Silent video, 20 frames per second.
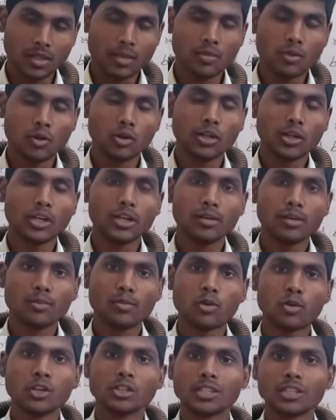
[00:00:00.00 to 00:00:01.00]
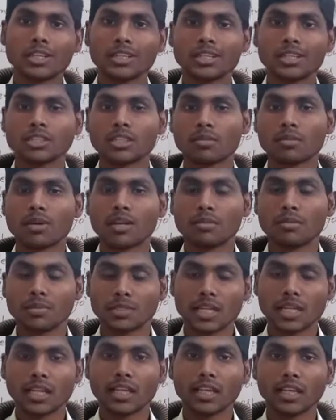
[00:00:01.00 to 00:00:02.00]
इम्पोर्टेंट इम्पोर्टेंट सेंटेंस के बारे में
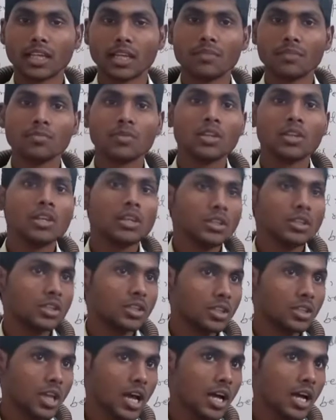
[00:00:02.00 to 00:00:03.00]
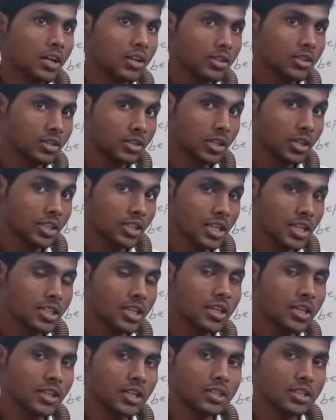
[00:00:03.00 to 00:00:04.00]
जानेंगे कि क्या कैसा
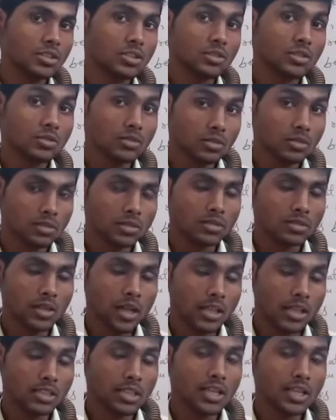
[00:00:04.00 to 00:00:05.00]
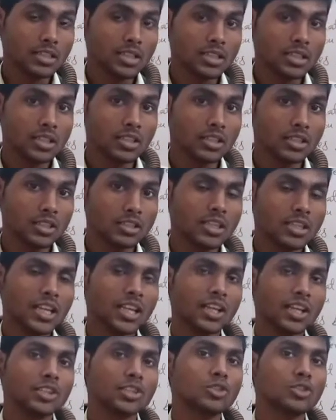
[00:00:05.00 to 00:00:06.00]
सेंटेंस ऐसा ऐसा सेंटेंस
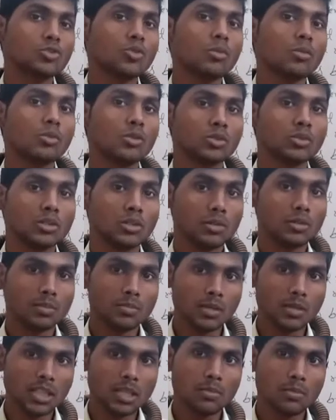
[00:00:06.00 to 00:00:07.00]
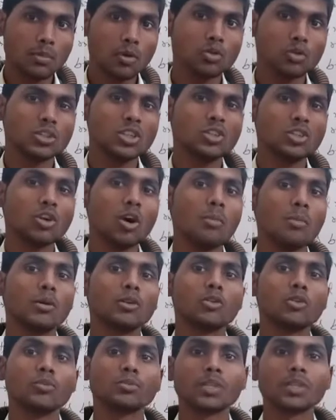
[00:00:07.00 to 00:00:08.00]
जानेंगे जिसको हम लोग मतलब बहुत ही
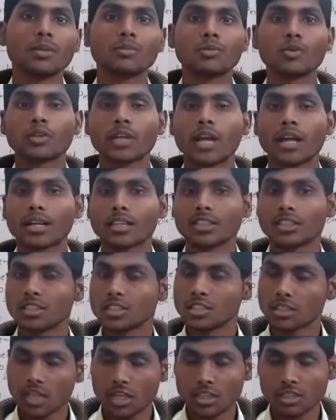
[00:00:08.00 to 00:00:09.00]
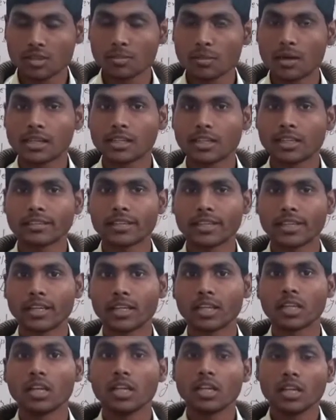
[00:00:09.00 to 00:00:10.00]
कॉमन रूप से हम लोग क्या करते हैं इसका इस्तेमाल करते
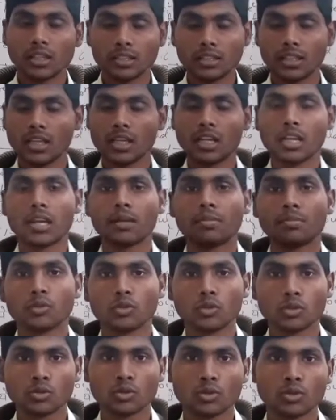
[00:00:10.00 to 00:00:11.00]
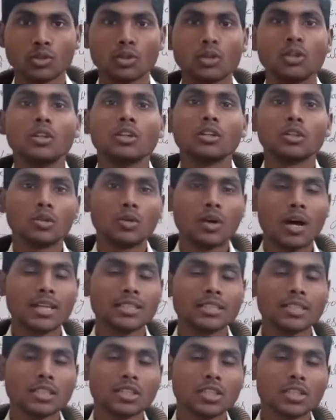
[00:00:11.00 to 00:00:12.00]
हैं डेली लाइफ में दोस्तों तो
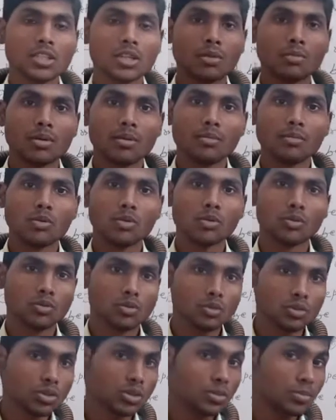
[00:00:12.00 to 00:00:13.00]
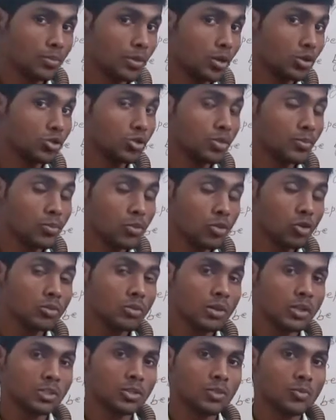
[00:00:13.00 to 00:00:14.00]
आज के सेशन में हम लोग कुछ महत्वपूर्ण
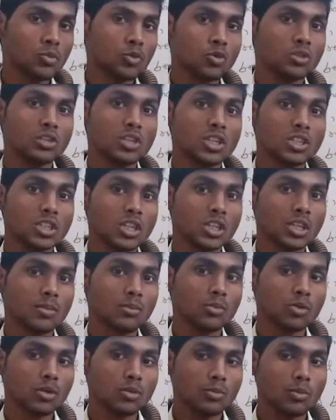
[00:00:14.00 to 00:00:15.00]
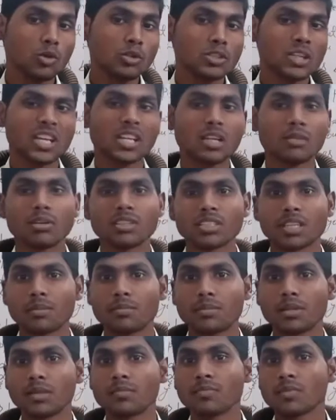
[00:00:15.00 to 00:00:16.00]
महत्वपूर्ण जैसे कि हम लोग बोलचाल के भाषा
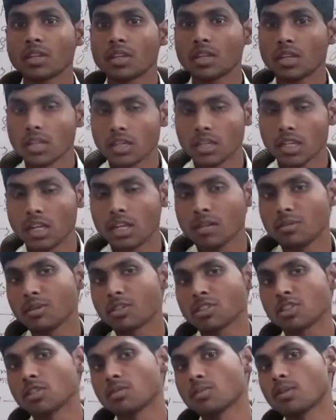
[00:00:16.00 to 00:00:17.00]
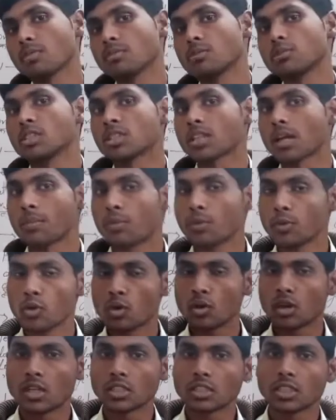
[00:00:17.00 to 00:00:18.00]
में डेली बेसिस पे हम जिसका
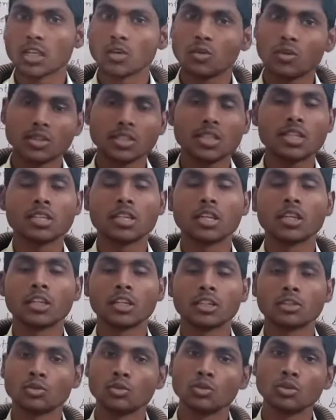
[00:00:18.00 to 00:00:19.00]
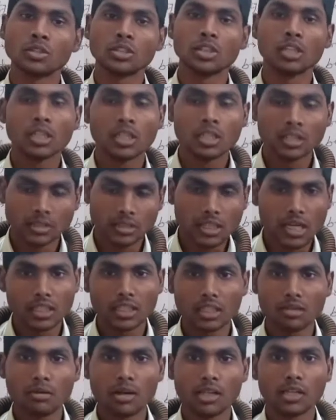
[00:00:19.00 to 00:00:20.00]
प्रयोग करते हैं वैसे सेंटेंस कुछ
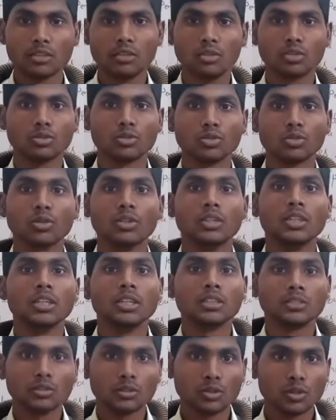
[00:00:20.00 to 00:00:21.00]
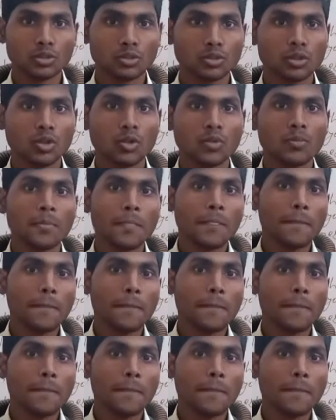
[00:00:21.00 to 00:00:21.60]
जानने वाले दोस्तों तो दोस्तों